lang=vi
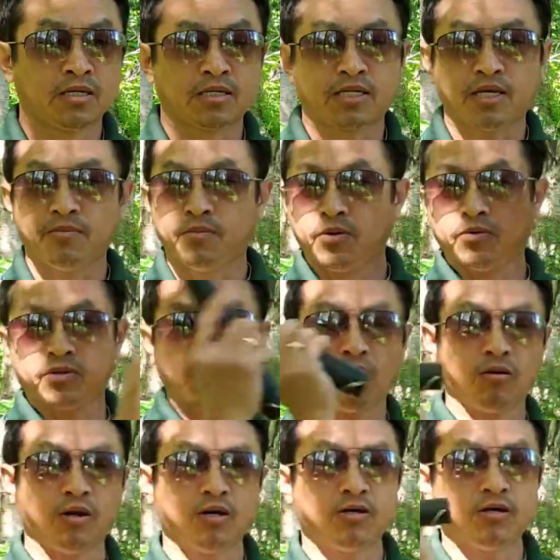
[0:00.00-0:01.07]
về mù cho
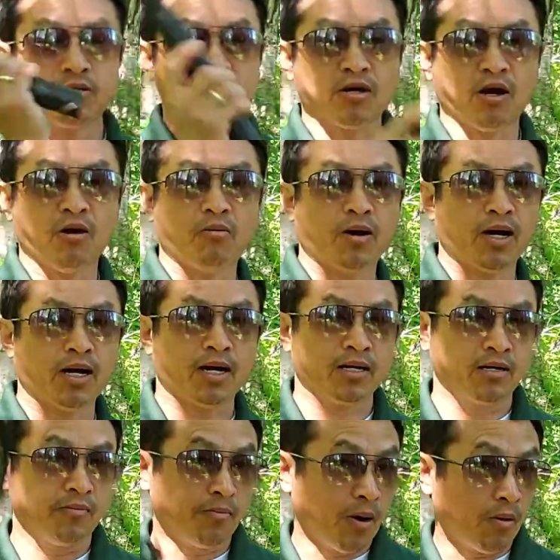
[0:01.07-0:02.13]
lấy cho và
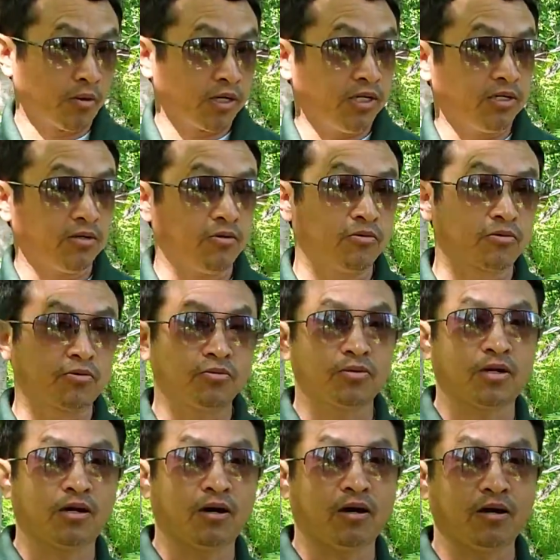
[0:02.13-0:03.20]
lấy bao khi trong yếu thôn
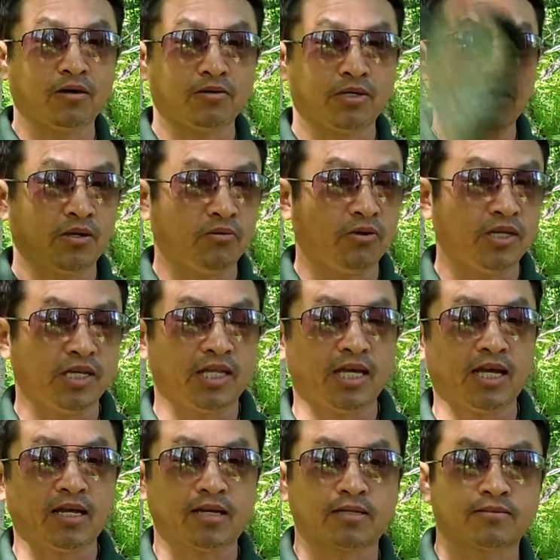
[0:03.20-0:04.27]
đó là lấy chuyện yếu nhiều thiết
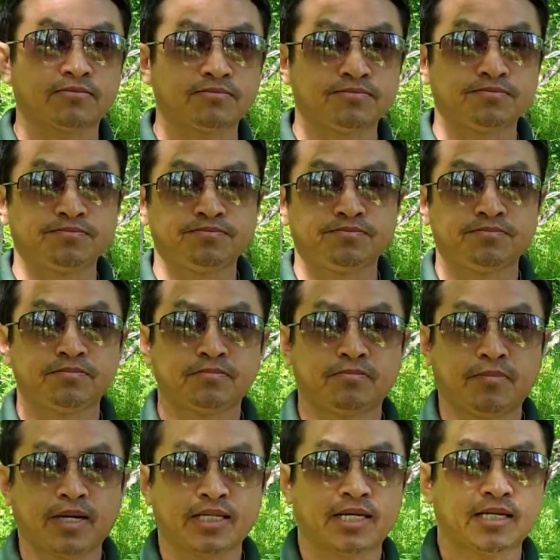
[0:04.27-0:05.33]

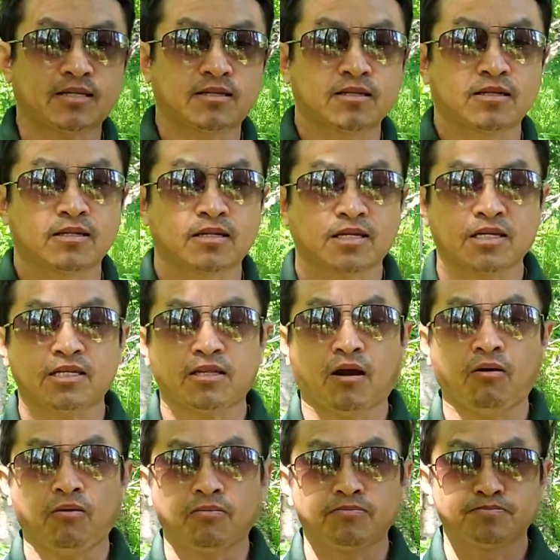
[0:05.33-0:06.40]
mà thiệt khí tàu